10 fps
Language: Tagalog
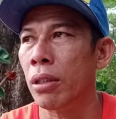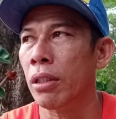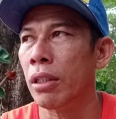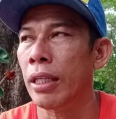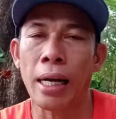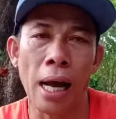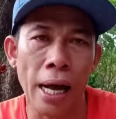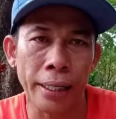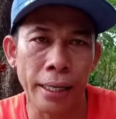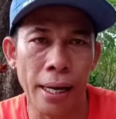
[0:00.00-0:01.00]
nag
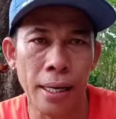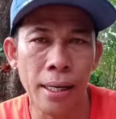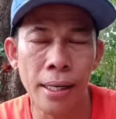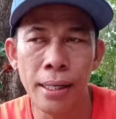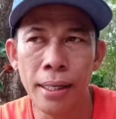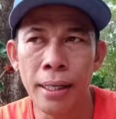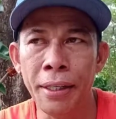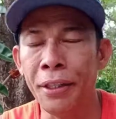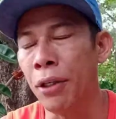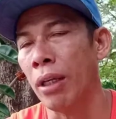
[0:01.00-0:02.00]
aral
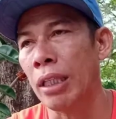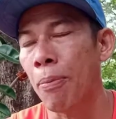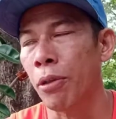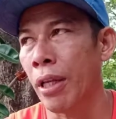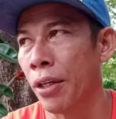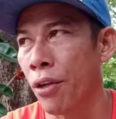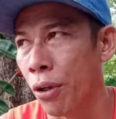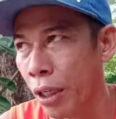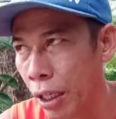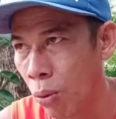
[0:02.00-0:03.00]
Hindi ko natapos talaga
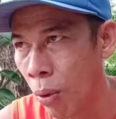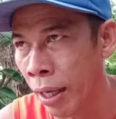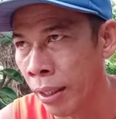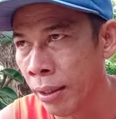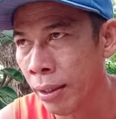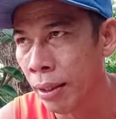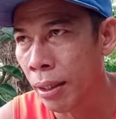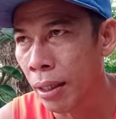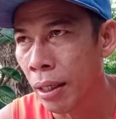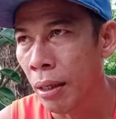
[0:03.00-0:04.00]
yung grade
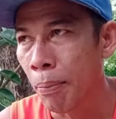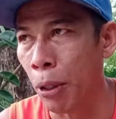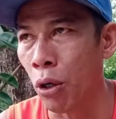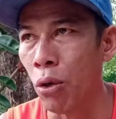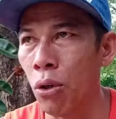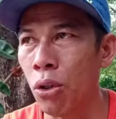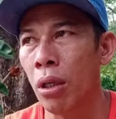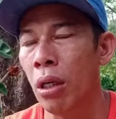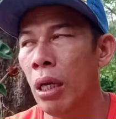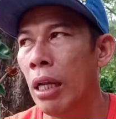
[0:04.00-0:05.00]
1. Pero
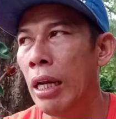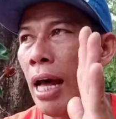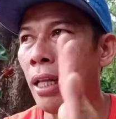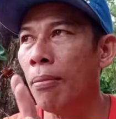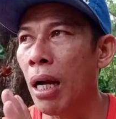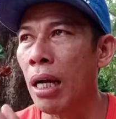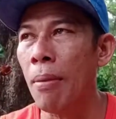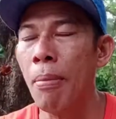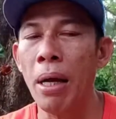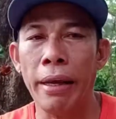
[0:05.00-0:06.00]
lahat mga
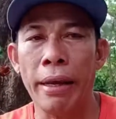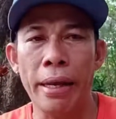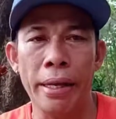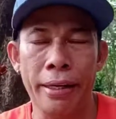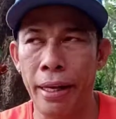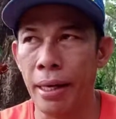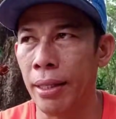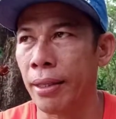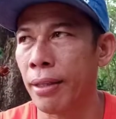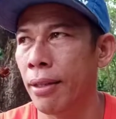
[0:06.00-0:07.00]
kabay,
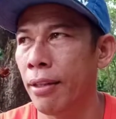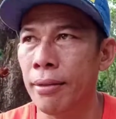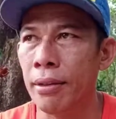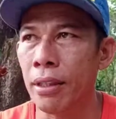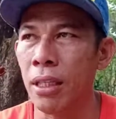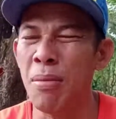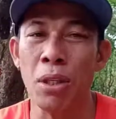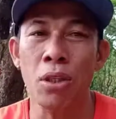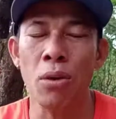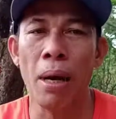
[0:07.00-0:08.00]
edit. Kasi
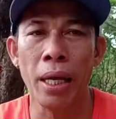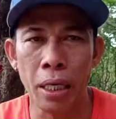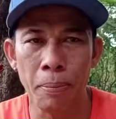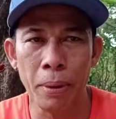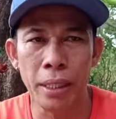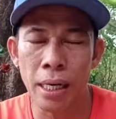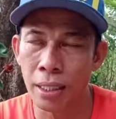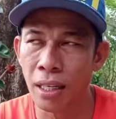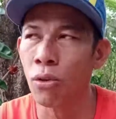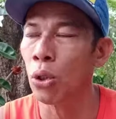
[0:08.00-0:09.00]
medyo mahirap din
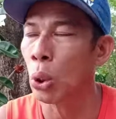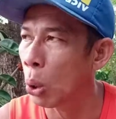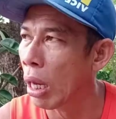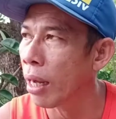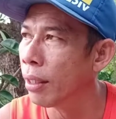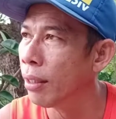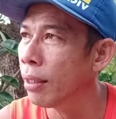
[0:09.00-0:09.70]
talaga sa totoo lang.